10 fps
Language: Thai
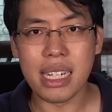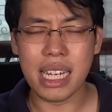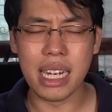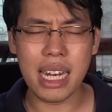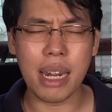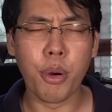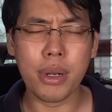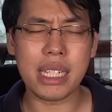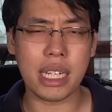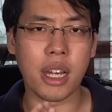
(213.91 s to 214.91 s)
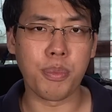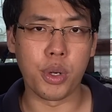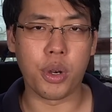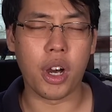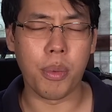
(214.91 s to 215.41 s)
ทีนี้เนี่ยพวกดิจิตอลโป
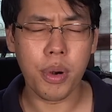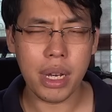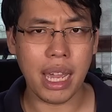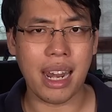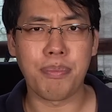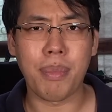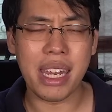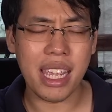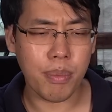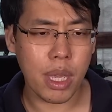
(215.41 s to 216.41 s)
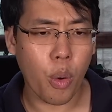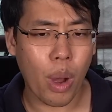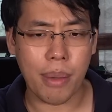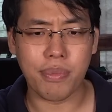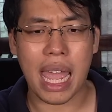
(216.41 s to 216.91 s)
รโตคอลพวกนี้ครับมันยังมีค
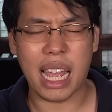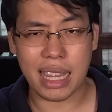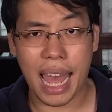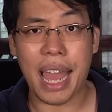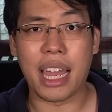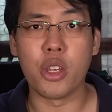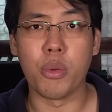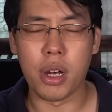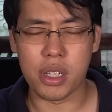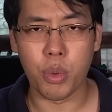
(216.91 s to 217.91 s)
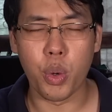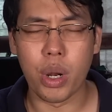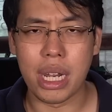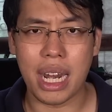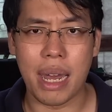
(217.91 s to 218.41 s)
วามแตกต่างกันอยู่พอสมคค
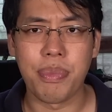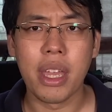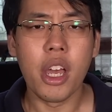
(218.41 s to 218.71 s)
วรนะครับ